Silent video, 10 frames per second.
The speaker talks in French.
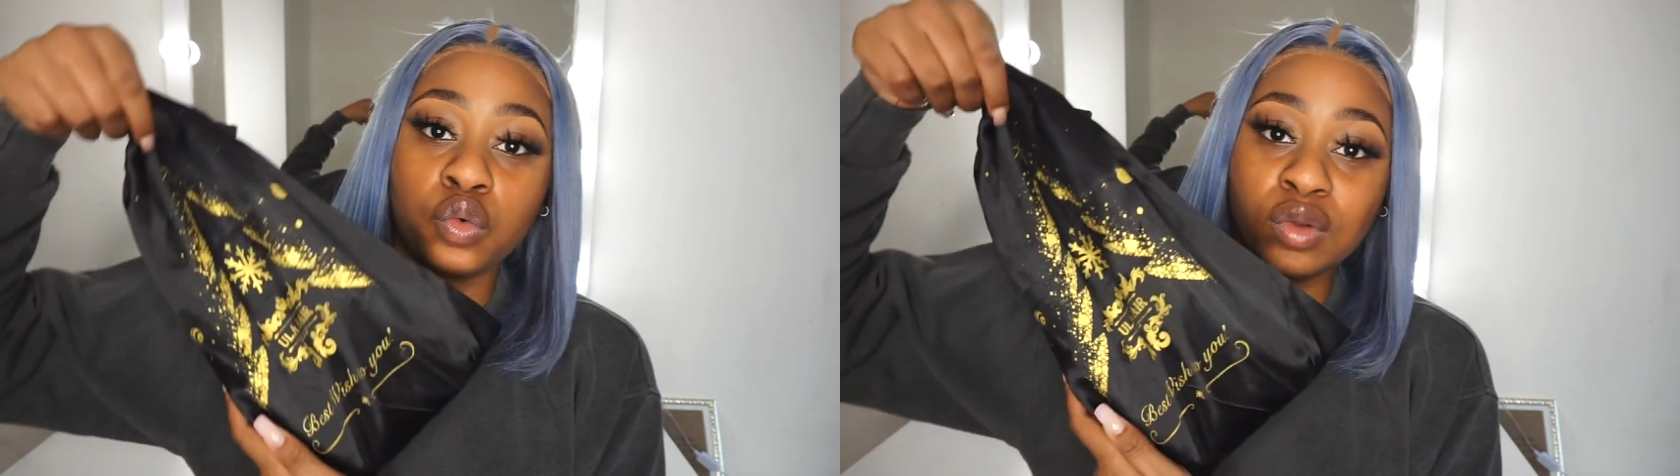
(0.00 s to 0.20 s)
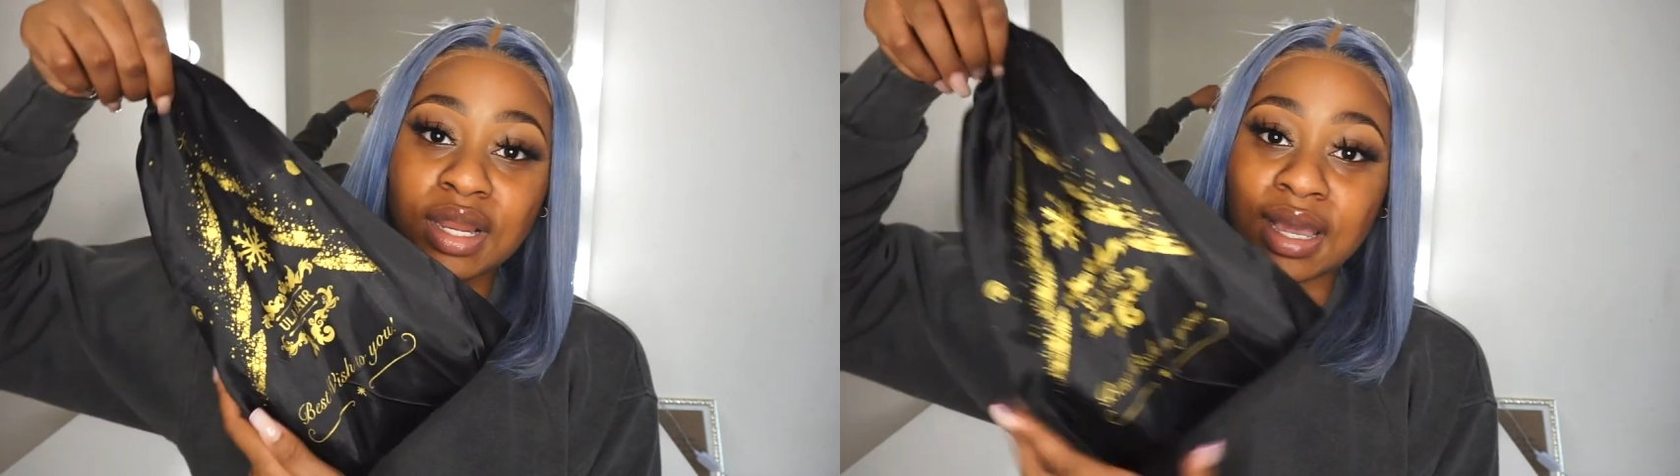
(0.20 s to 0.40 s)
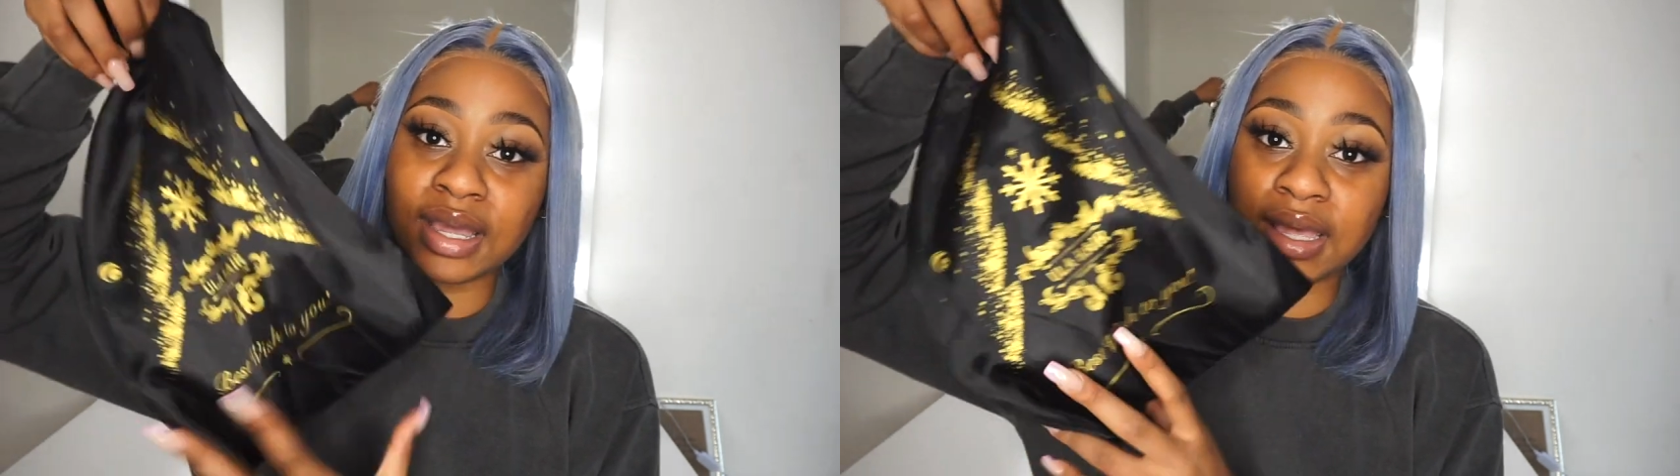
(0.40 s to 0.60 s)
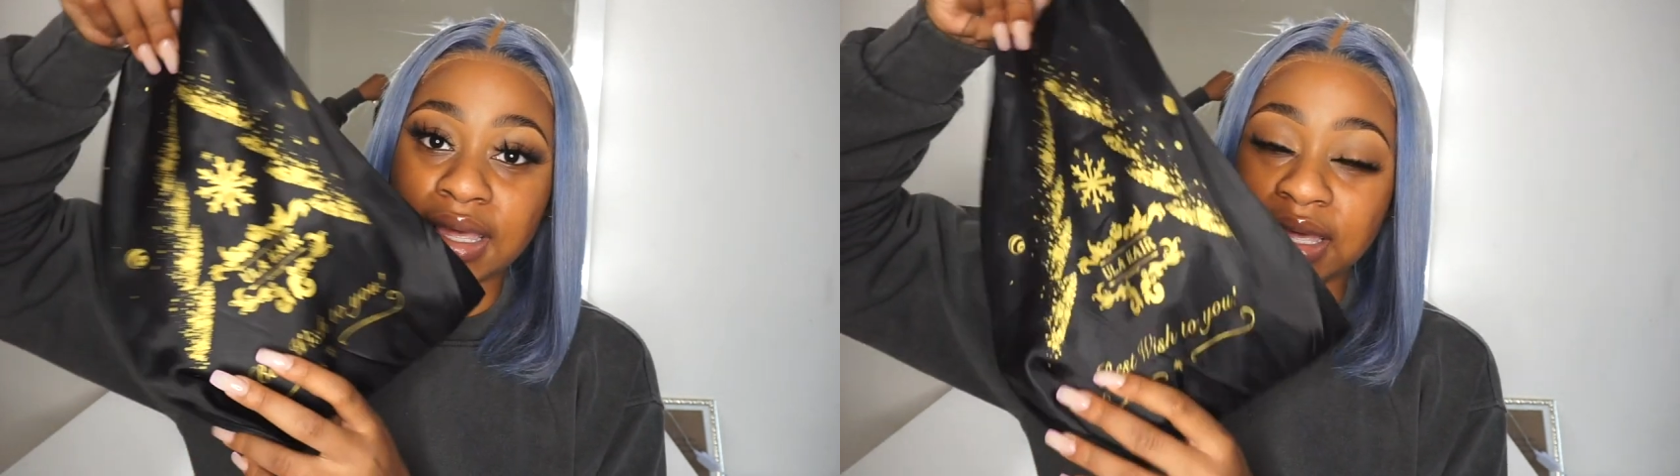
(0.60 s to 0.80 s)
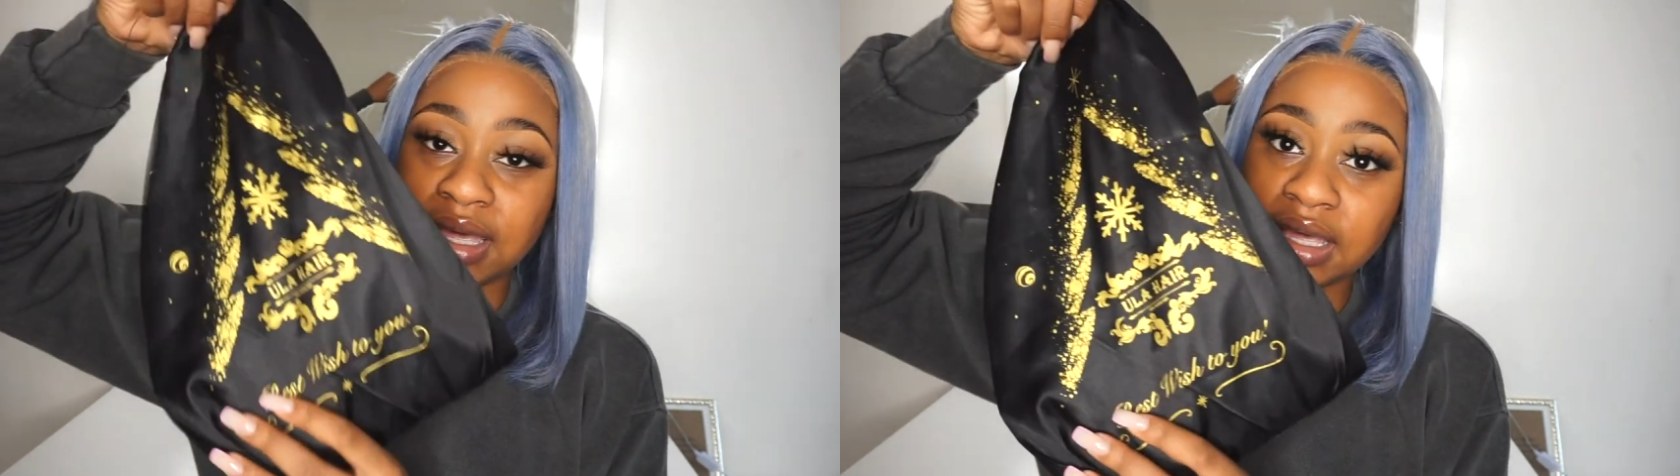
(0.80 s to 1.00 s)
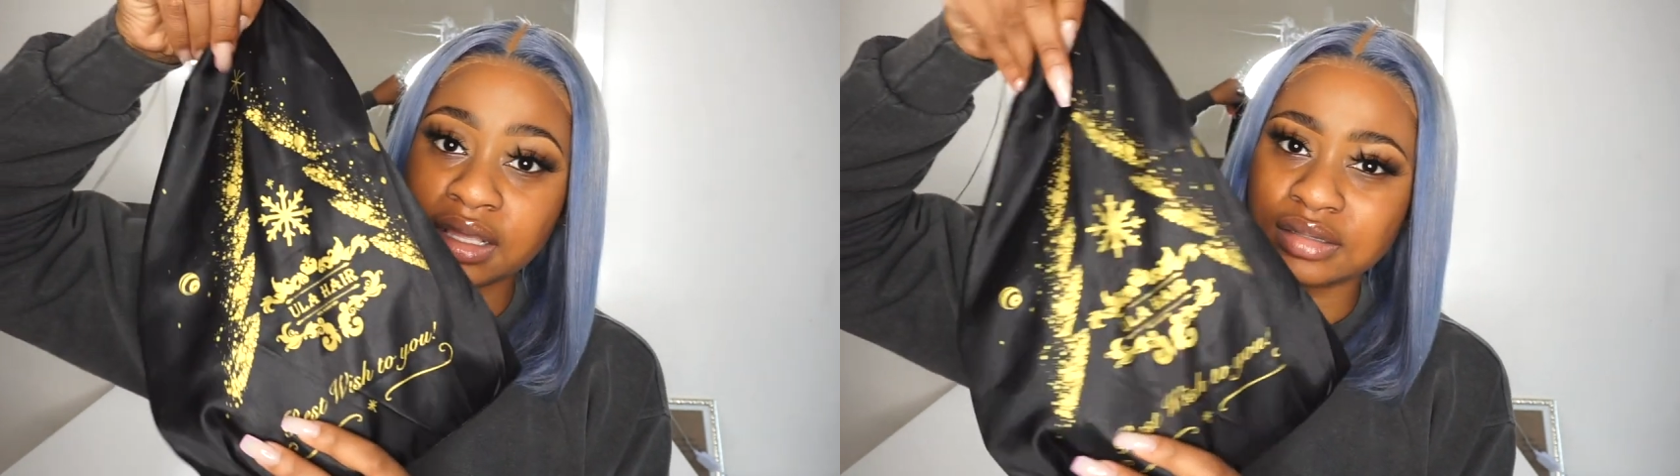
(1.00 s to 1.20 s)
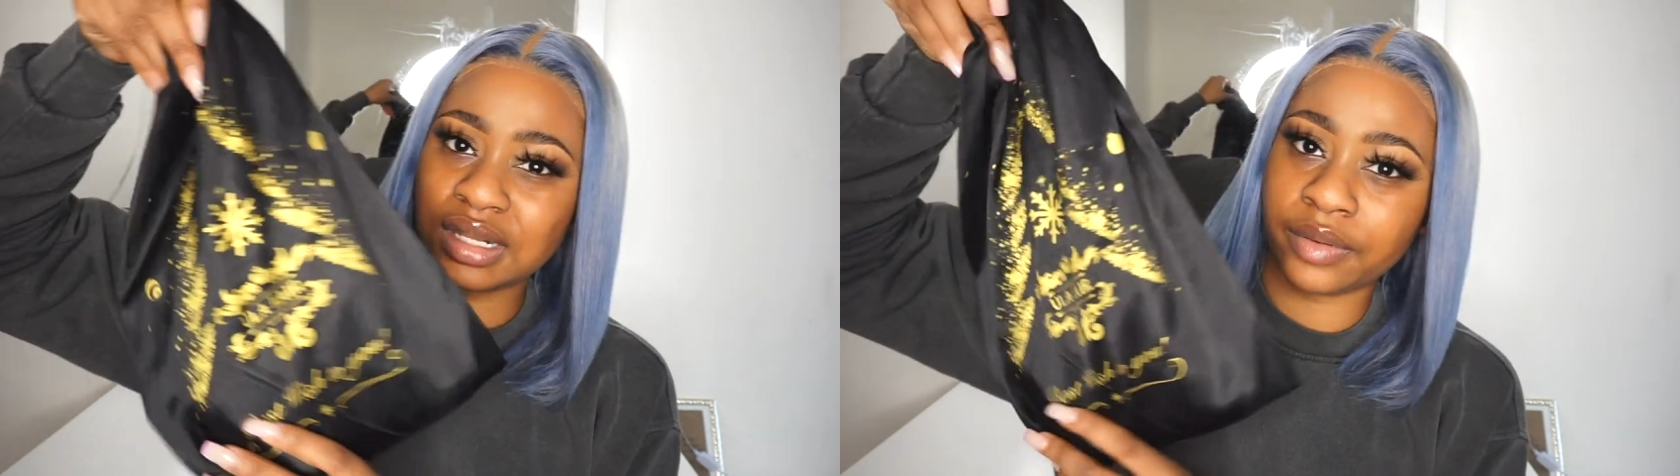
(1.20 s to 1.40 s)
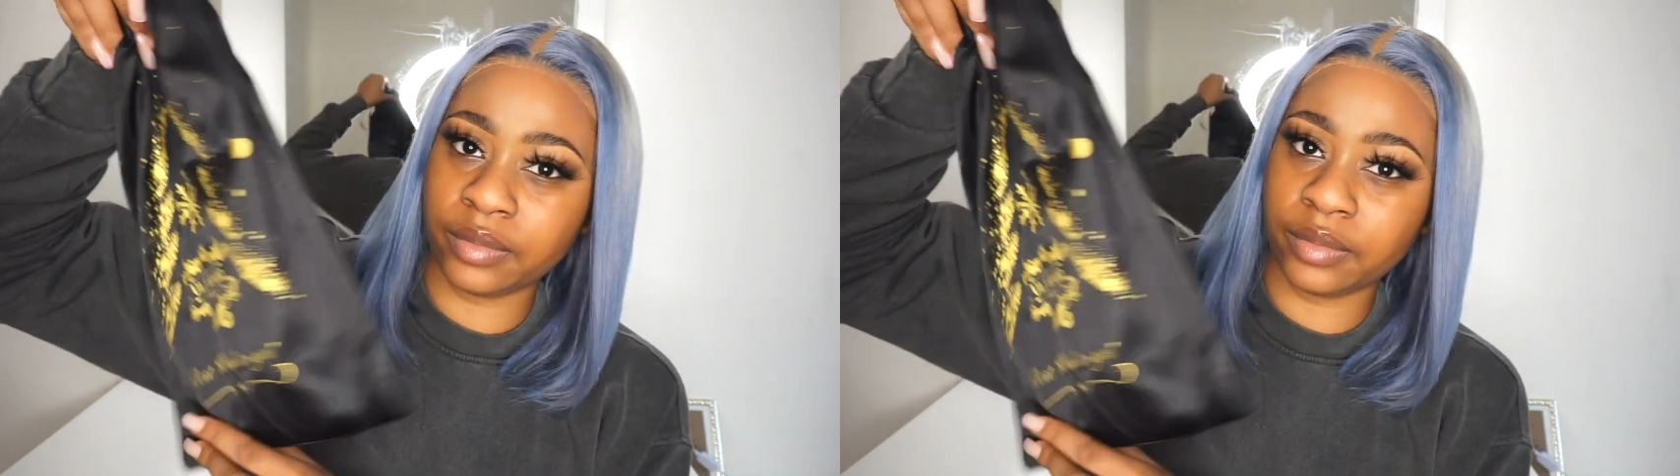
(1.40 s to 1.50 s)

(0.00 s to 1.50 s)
Oula Hair, c'est la